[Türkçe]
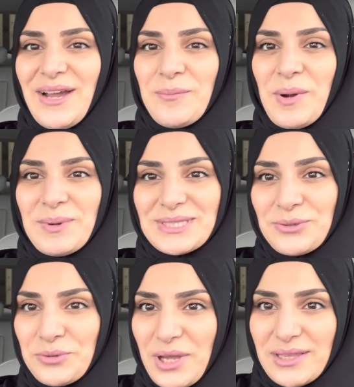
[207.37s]
Babası
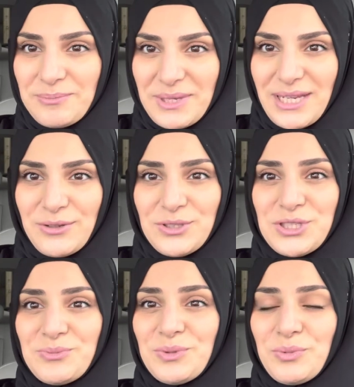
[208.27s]
onu alıp geliyordu.
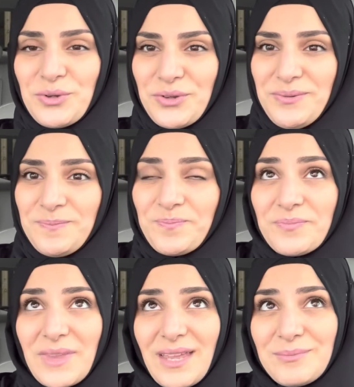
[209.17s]
Şimdi bugün
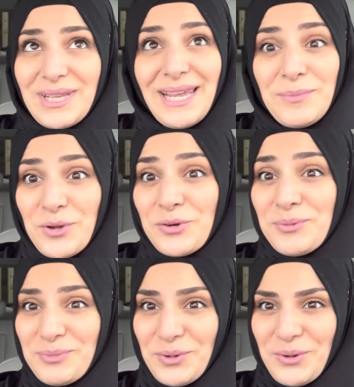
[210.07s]

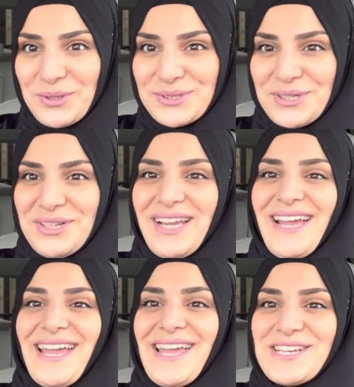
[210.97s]
Bilemiyorum ne oldu.
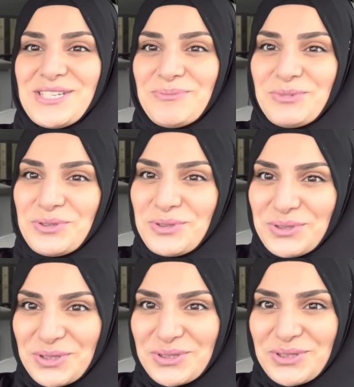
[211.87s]
Eşim
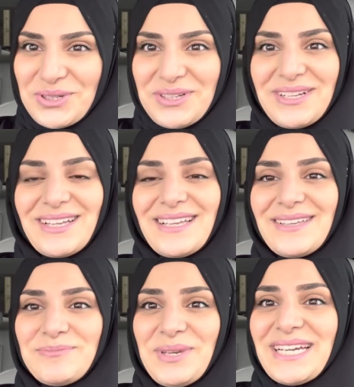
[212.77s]
tutturdu.
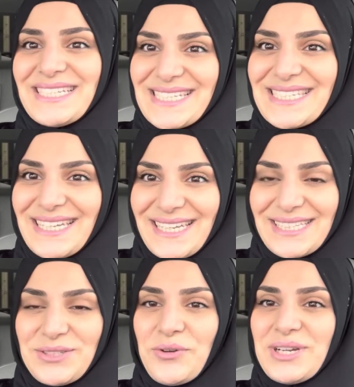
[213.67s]
Bir Kriste
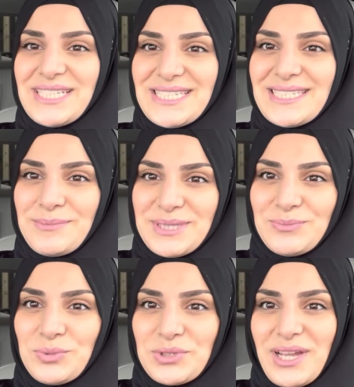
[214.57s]
git diyor. Kriste
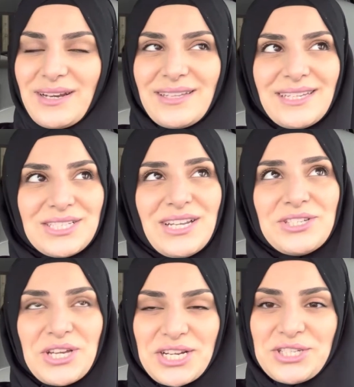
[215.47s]
bizim burada arkadaşlar
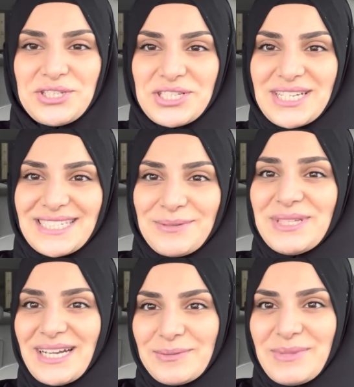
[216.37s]
çarşının içerisinde bir
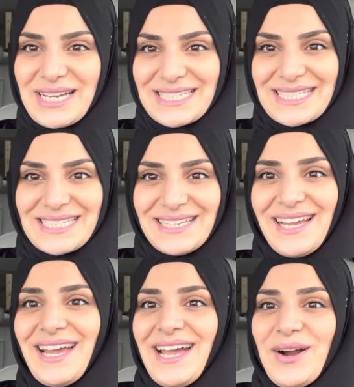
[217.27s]
takım mağazası.
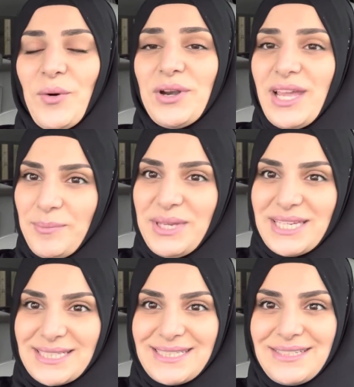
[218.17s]
Oraya bir
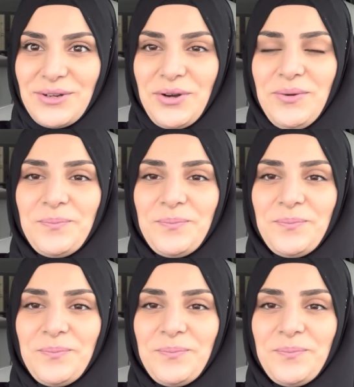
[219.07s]
git diyor.